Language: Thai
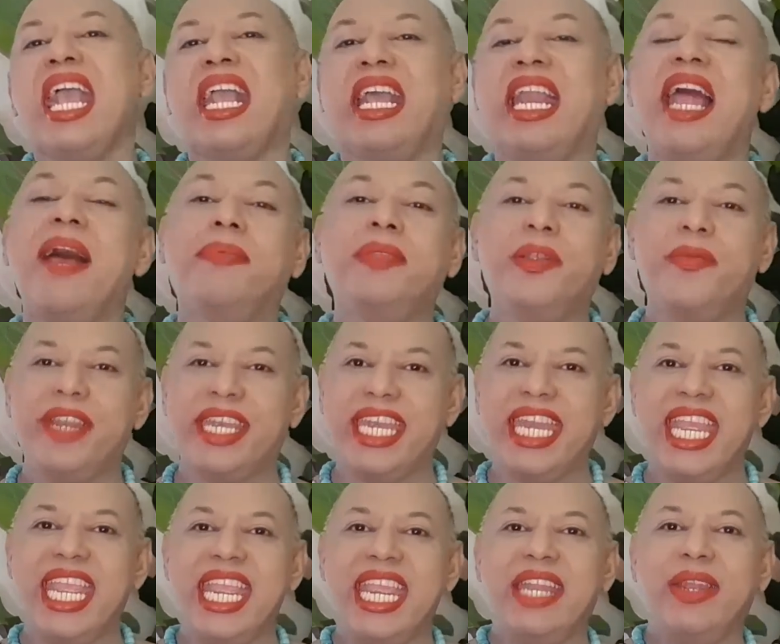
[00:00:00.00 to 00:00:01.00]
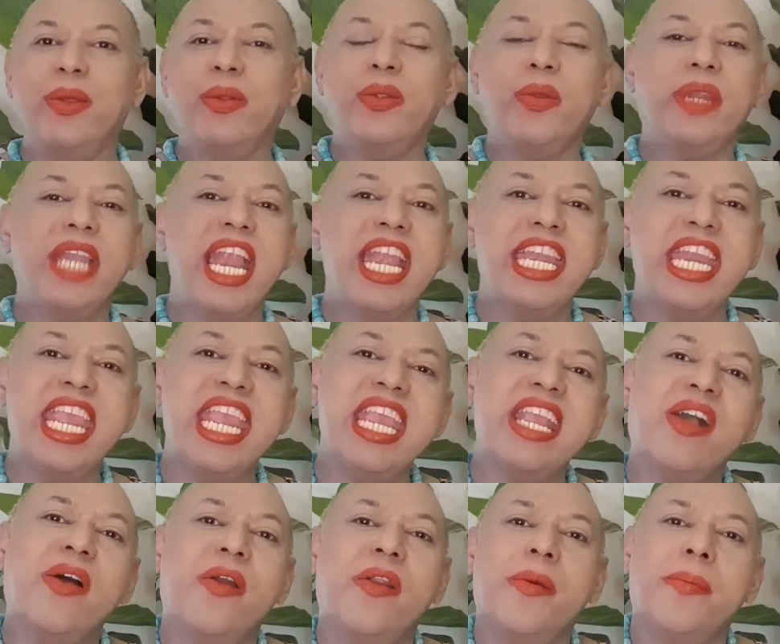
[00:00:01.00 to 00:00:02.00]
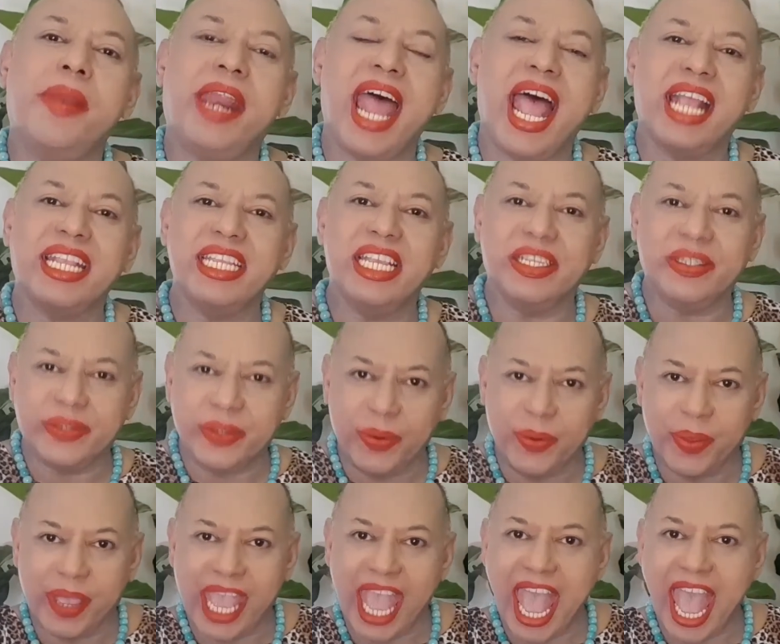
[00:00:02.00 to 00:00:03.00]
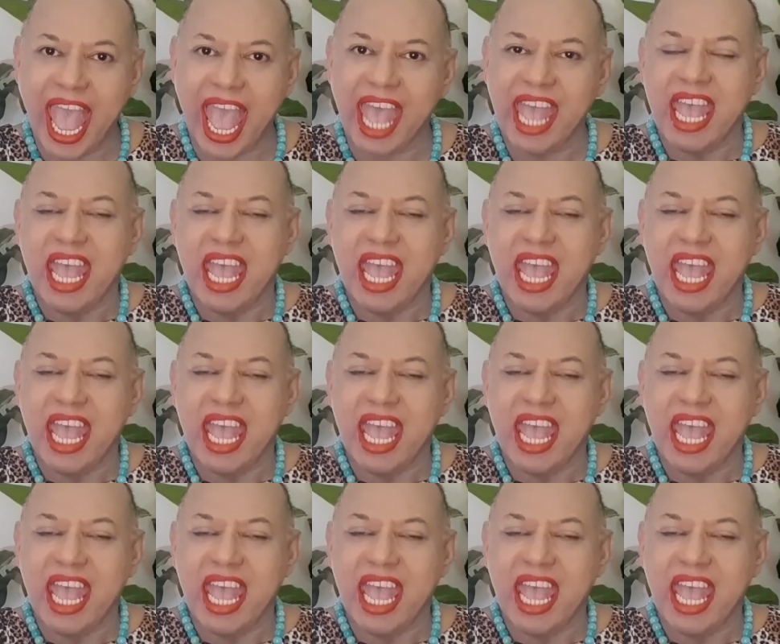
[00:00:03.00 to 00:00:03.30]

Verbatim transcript: กราบสวัสดีทุกท่านที่เคารพรักอย่างสูงค่ะ